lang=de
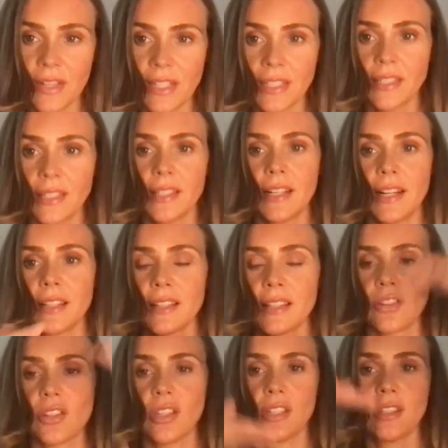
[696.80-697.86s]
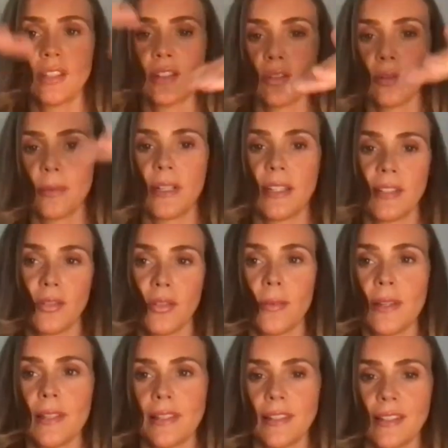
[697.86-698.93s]
weil es nicht diese ganzen Geschichten drüber,
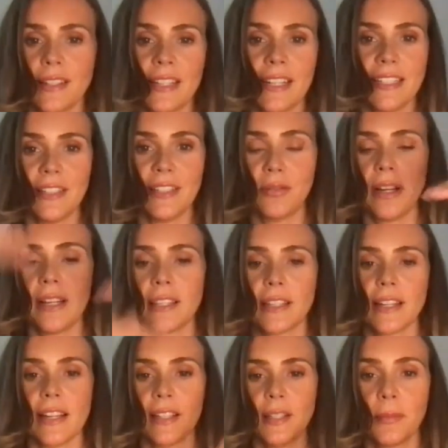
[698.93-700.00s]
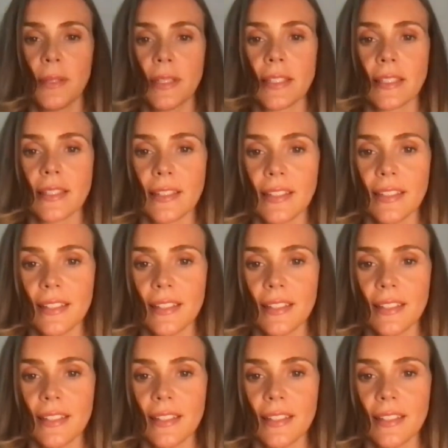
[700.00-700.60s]
drüber sind, gell, die du eigentlich gar nicht bist.